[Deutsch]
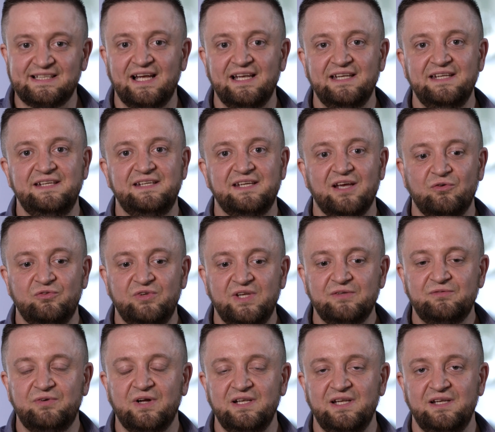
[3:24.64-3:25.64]
kann ich auf
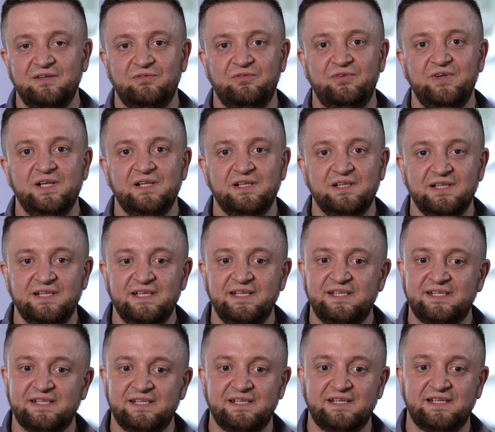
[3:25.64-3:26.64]
jeden Fall empfehlen.
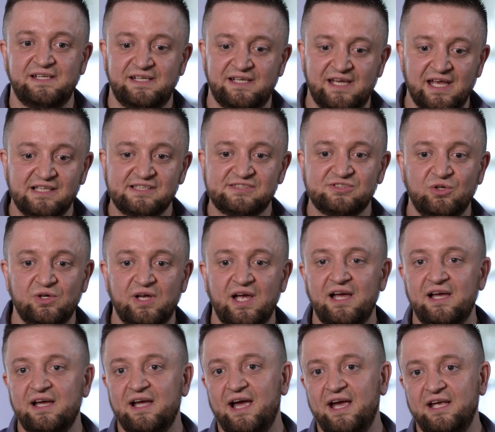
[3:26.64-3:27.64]
Ich kenne
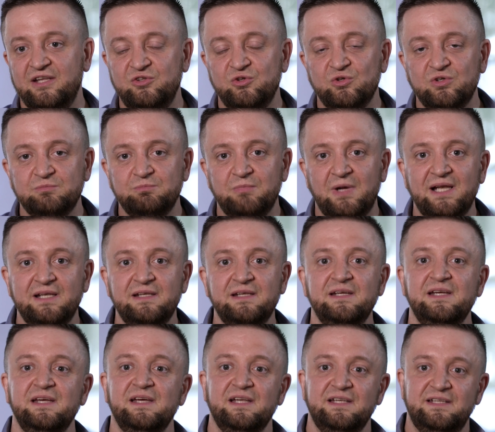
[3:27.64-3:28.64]
sogar einen jungen Mann,
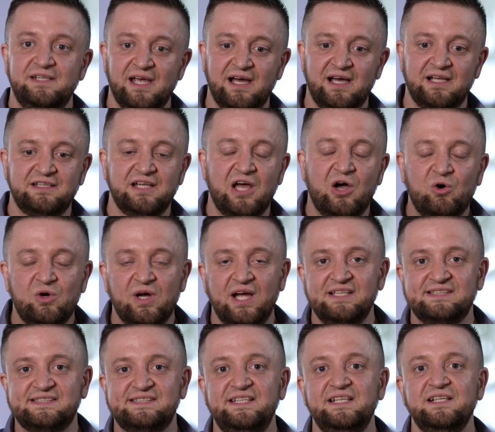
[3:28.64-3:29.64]
der hat auch
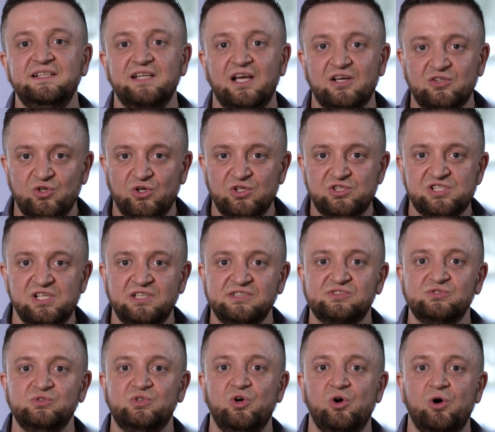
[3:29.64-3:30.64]
ein Ziel, nach Deutschland
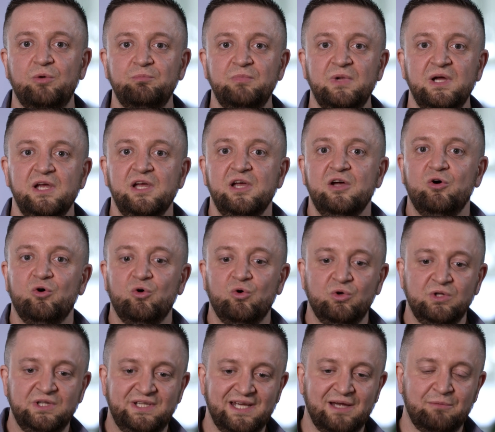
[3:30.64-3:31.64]
zu kommen
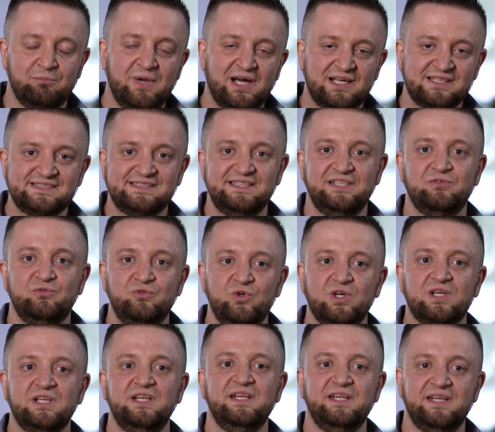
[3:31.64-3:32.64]
und der macht sich
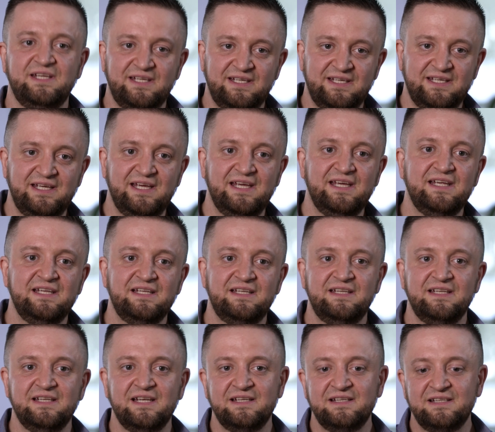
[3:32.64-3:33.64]
wirklich
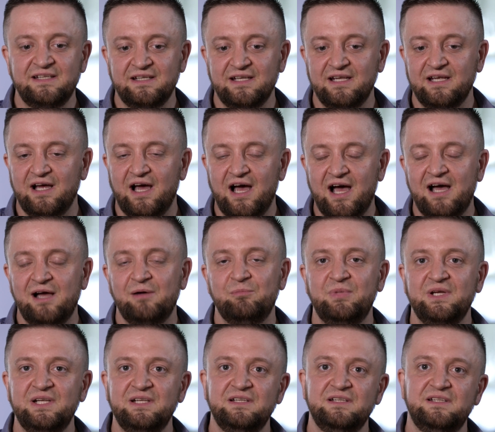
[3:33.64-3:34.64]
jeden
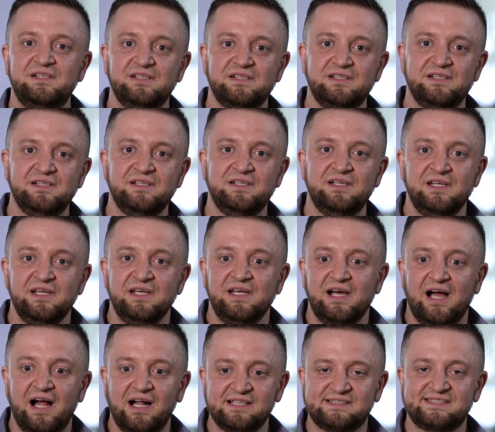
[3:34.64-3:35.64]
Abend äh,
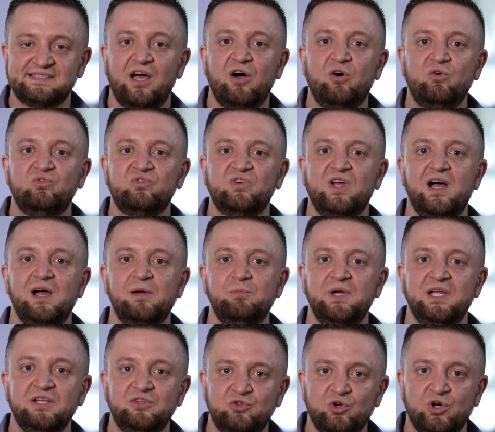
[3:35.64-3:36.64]
als
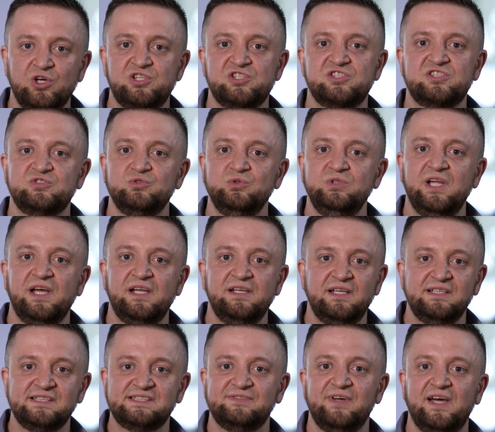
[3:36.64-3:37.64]
Aufgabe, Deutsch zu
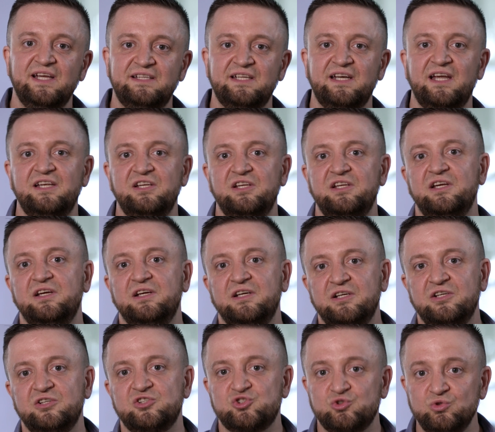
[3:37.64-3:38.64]
lernen, zwei, drei
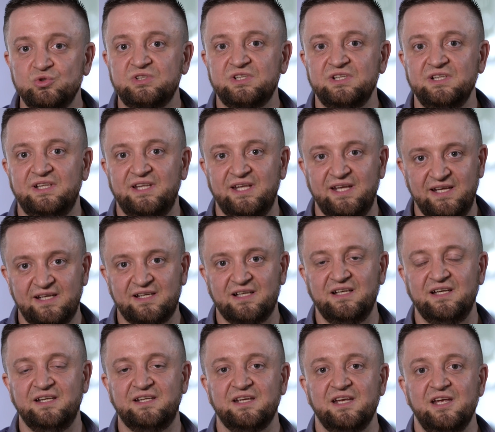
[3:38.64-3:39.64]
äh, Stunden
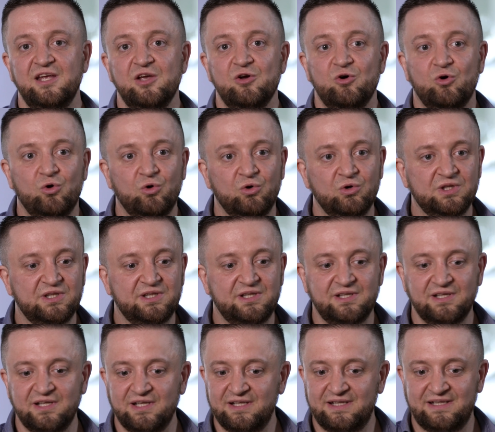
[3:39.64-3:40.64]
täglich.
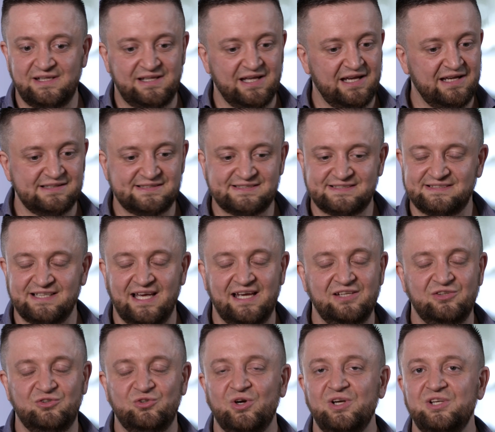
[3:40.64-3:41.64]
Und
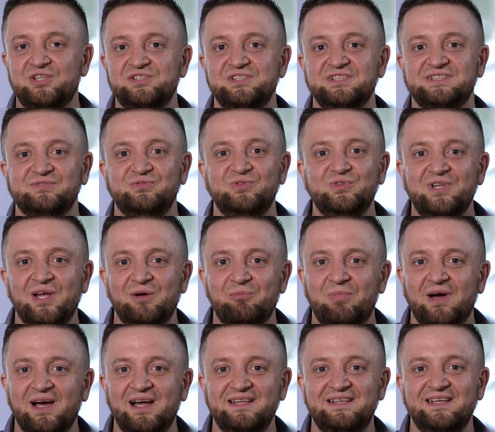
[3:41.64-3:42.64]
sein Deutsch ist
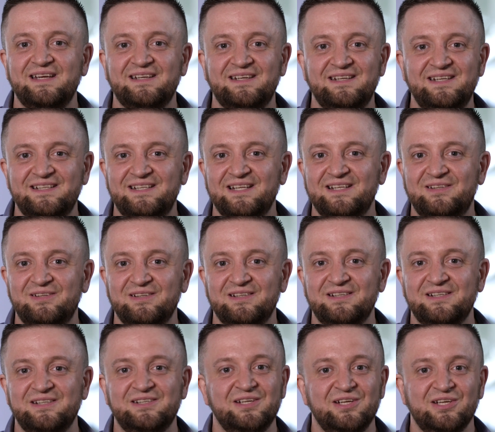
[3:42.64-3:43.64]
wunderbar, der redet
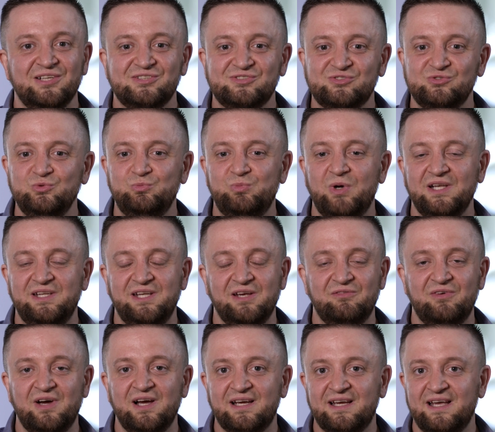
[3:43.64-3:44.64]
äh, super,
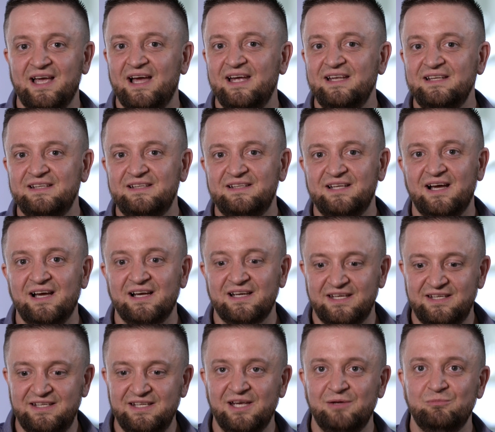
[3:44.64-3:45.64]
der war keinen Tag
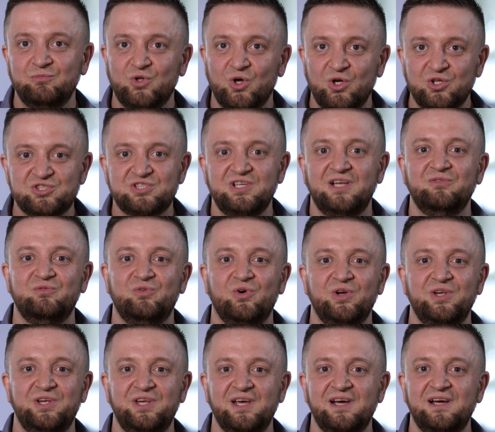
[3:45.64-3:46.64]
hier in Deutschland
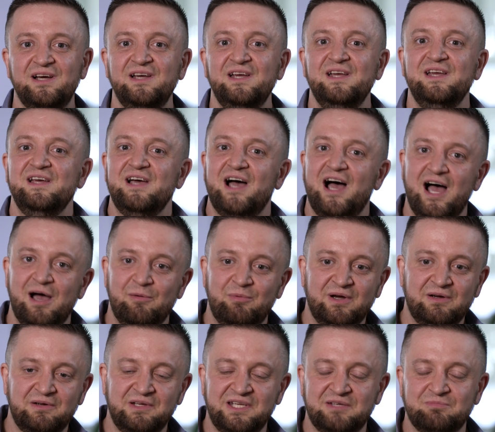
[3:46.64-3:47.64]
vorher.
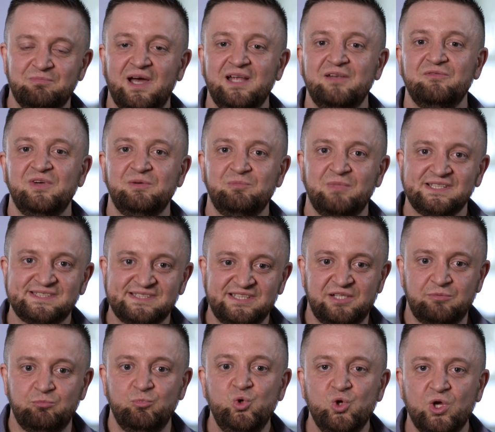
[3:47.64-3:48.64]
Aber ich meine, wenn man
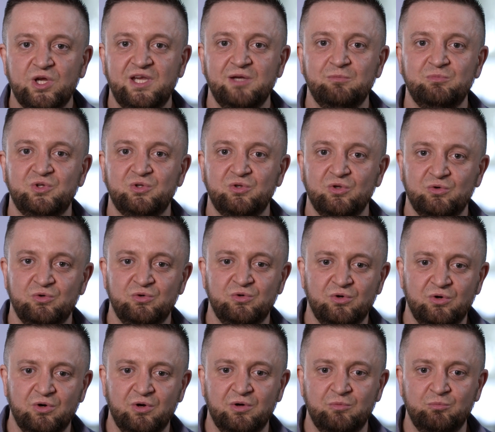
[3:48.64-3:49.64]
sich Mühe gibt,
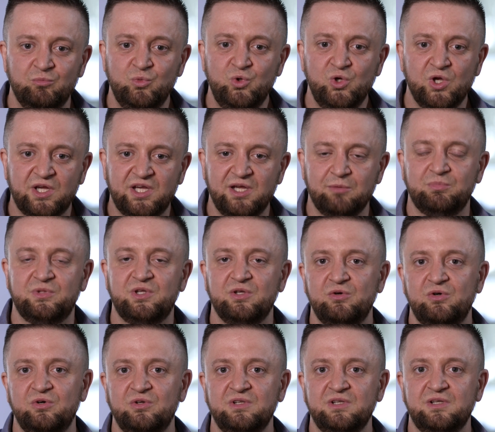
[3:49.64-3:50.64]
uh, Mühe gibt
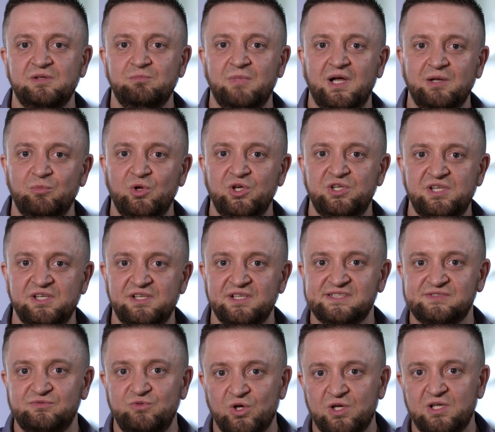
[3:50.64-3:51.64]
und man möchte
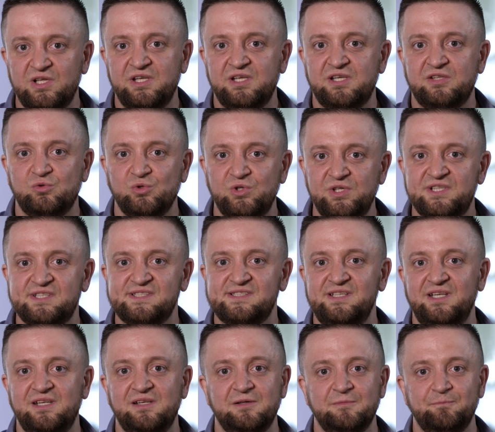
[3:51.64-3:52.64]
das wirklich
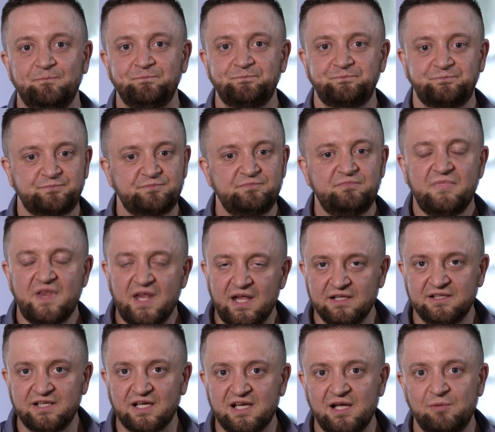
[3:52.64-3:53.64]
durchziehen,
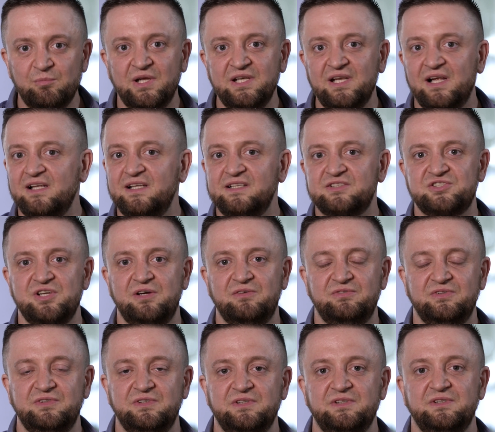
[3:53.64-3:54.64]
da kann man alles schaffen.